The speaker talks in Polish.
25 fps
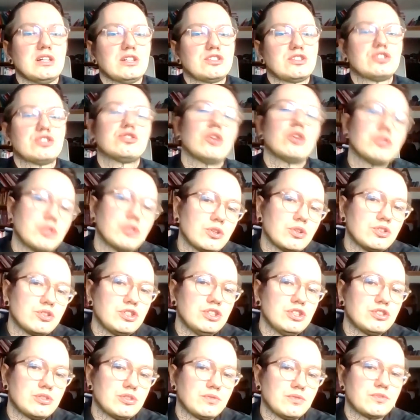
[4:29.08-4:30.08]
czy to od
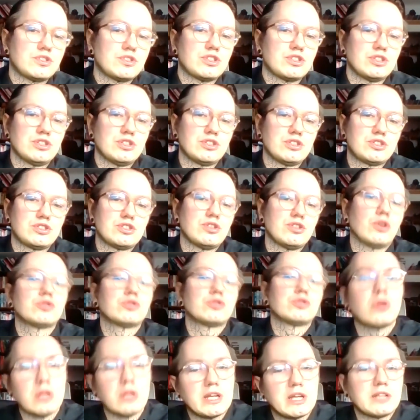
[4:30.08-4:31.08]
rodziców, czy, czy
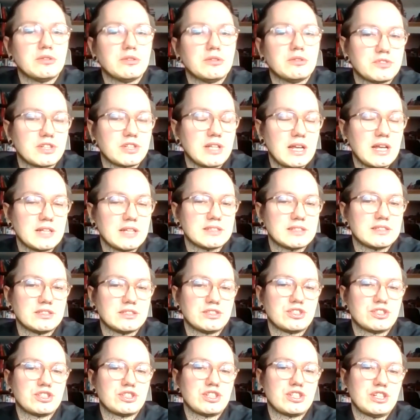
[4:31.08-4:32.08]
od kolegów z
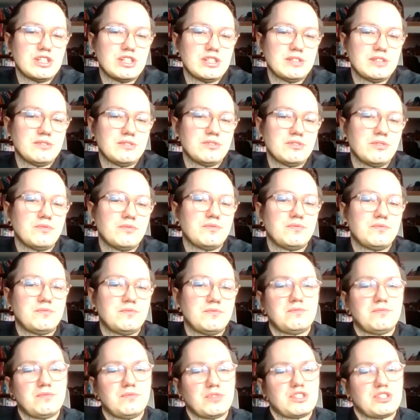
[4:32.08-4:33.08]
klasy, że no
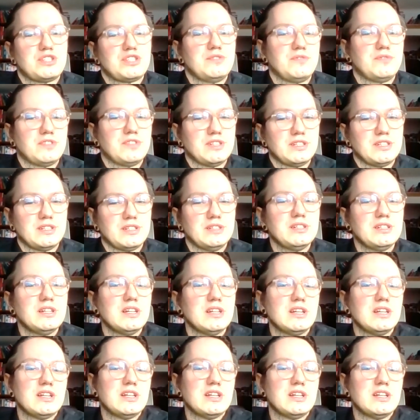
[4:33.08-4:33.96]
właściwie